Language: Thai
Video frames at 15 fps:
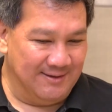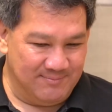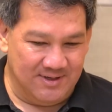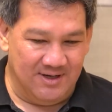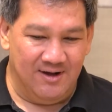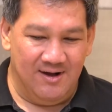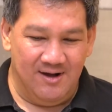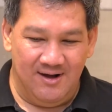ครับ
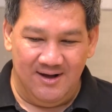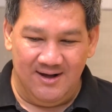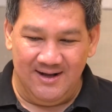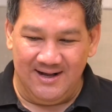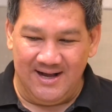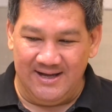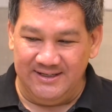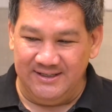ก็
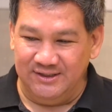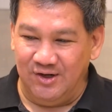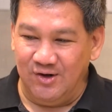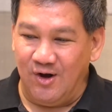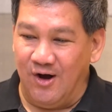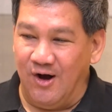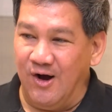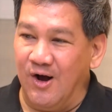งานนี้ต้อ
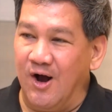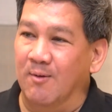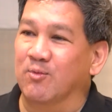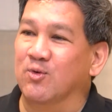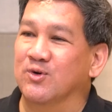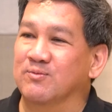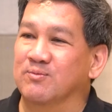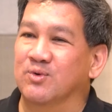งขอขอบ
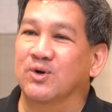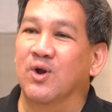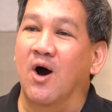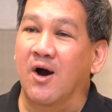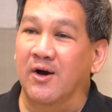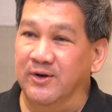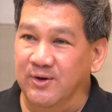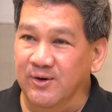คุณบูด
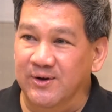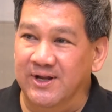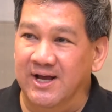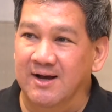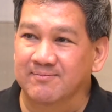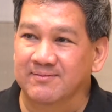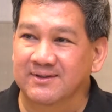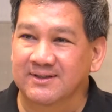อกออเด i o
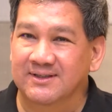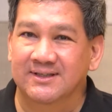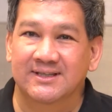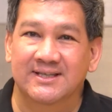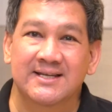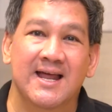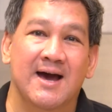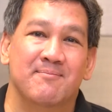นะครับ
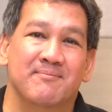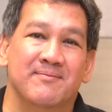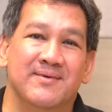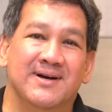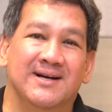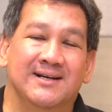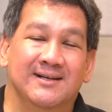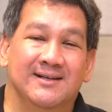ที่
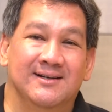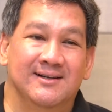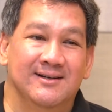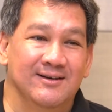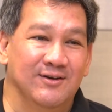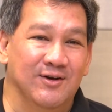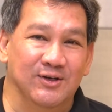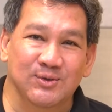
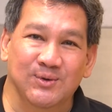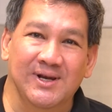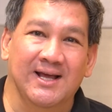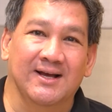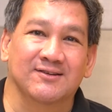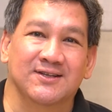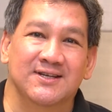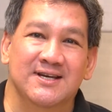นำ Control
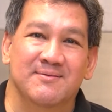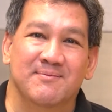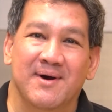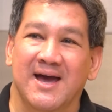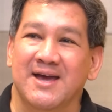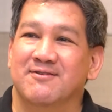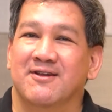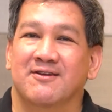Legacy
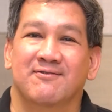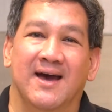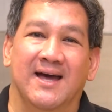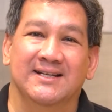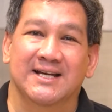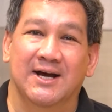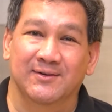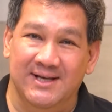มาให้แฟ
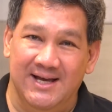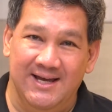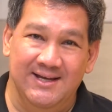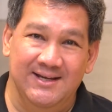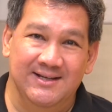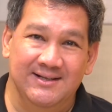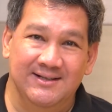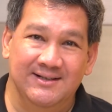นๆชาวไทย
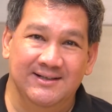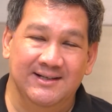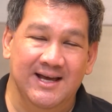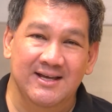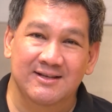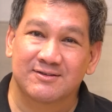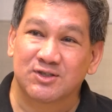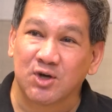
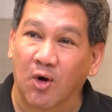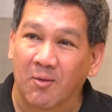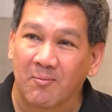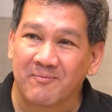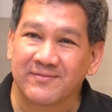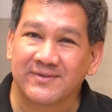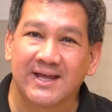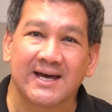ได้ชม
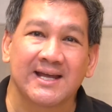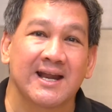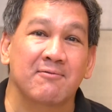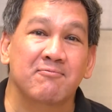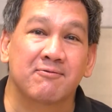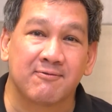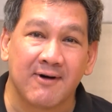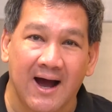ได้รั
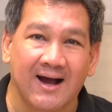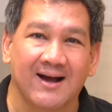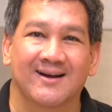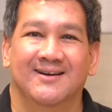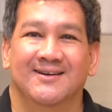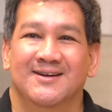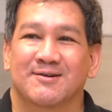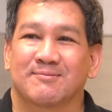บฟัง
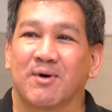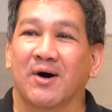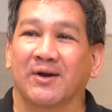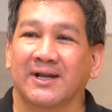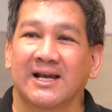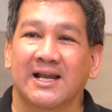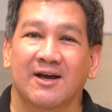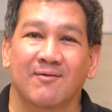บอก
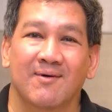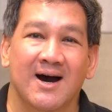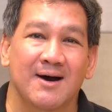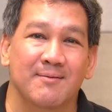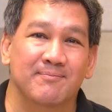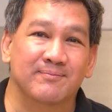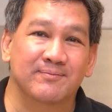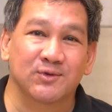ได้เลยว่า
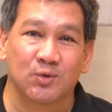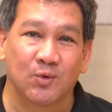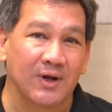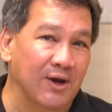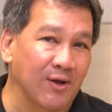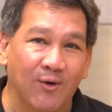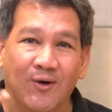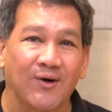ทั่ว
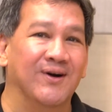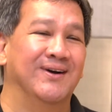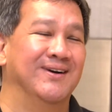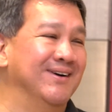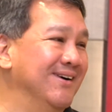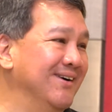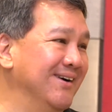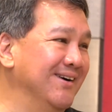โลก
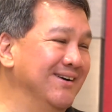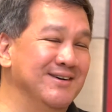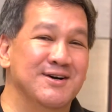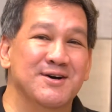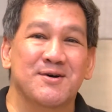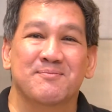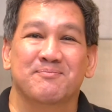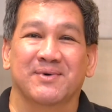
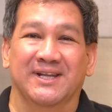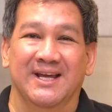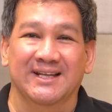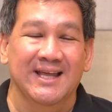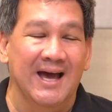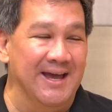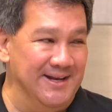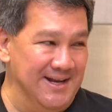ประเท
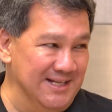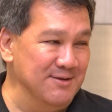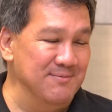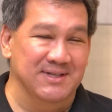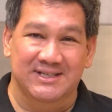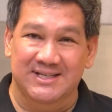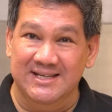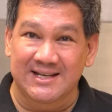ศไทยน่าจะ
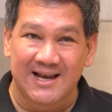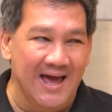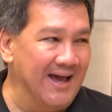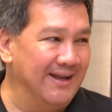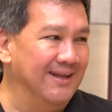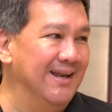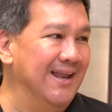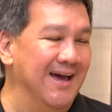เป็นที่แร
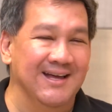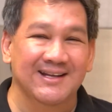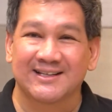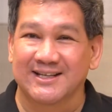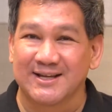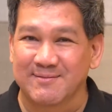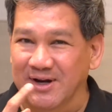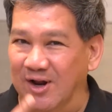กนี่แหละ
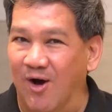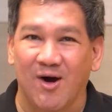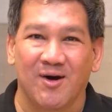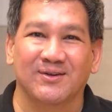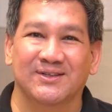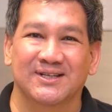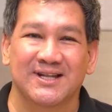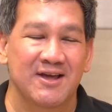ที่ได้ฟัง
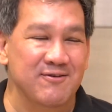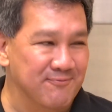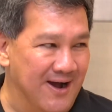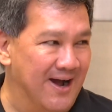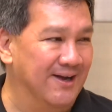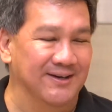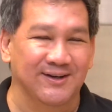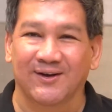ที่ได้
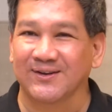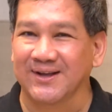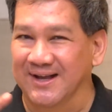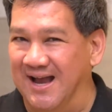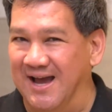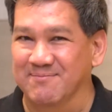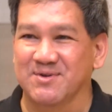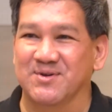ฟังนอกจาก
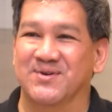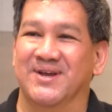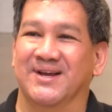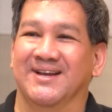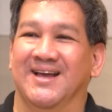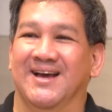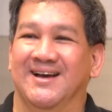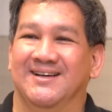งานมิวนิ
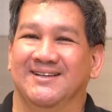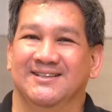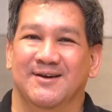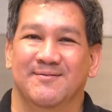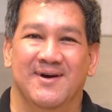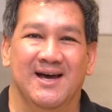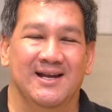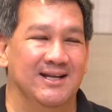กเนี่ย
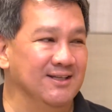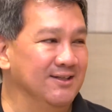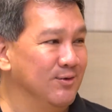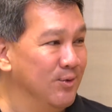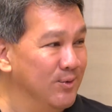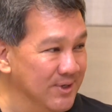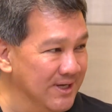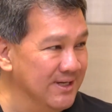ใช่ไหมแล้ว
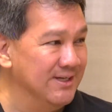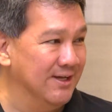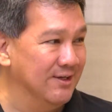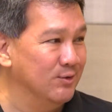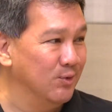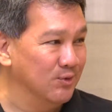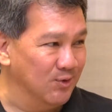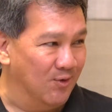คู่นี้เดี๋ยว
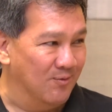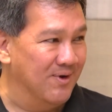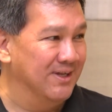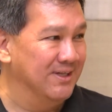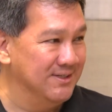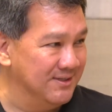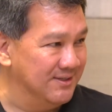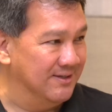ถูกส่งไป
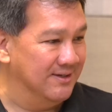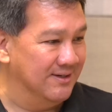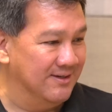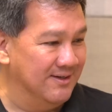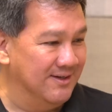ที่อื่น